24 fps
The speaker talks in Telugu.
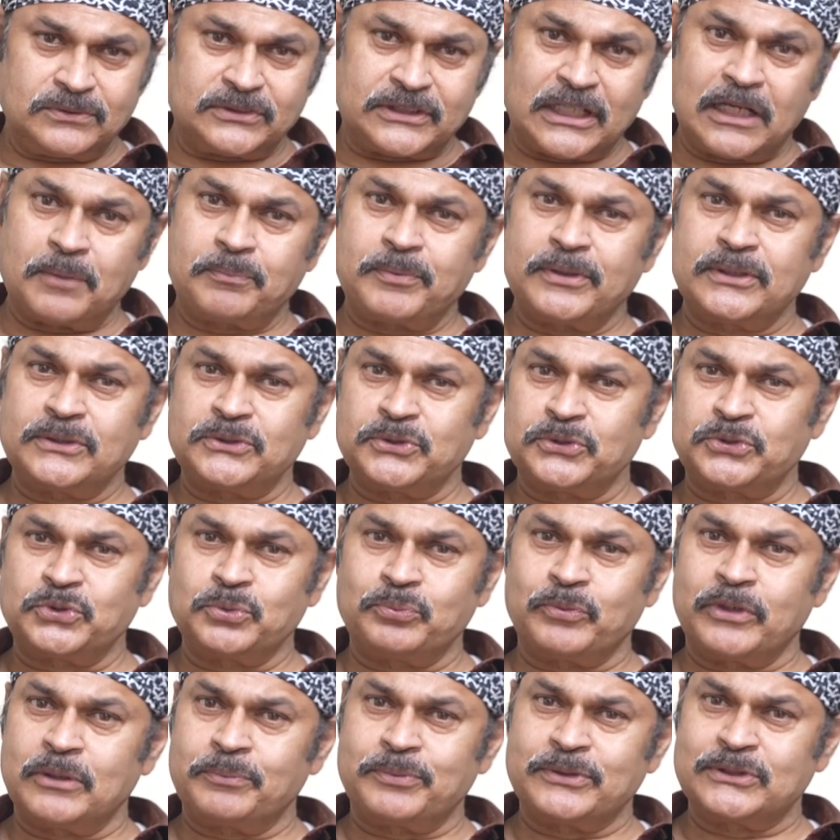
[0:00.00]
తలపై జుట్టు
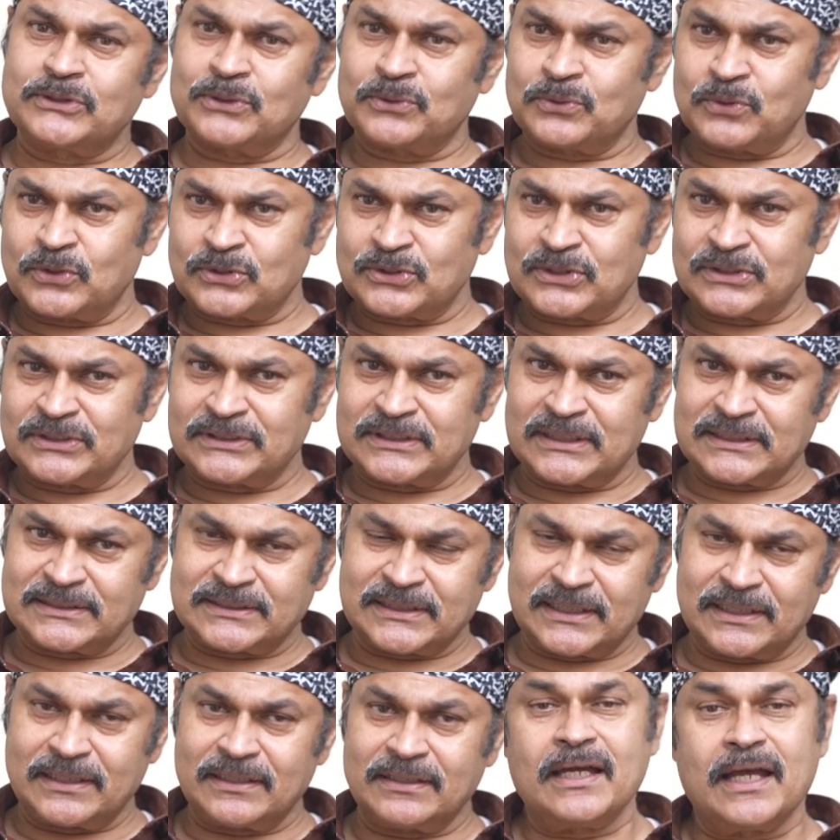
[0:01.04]
మొలిపించడం కోసం
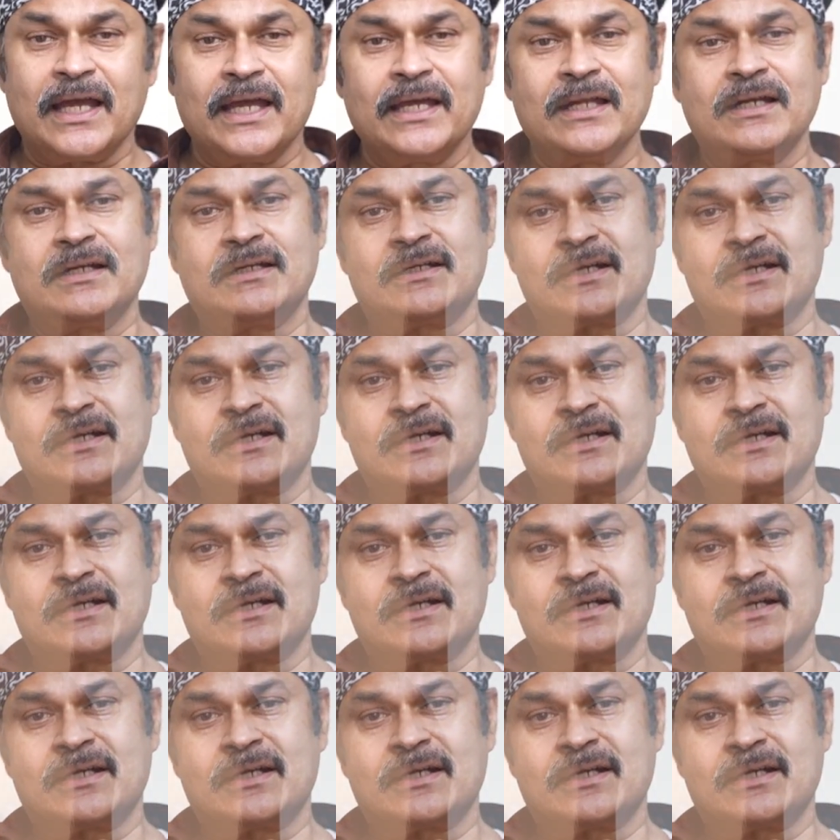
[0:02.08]
చేసే హెయిర్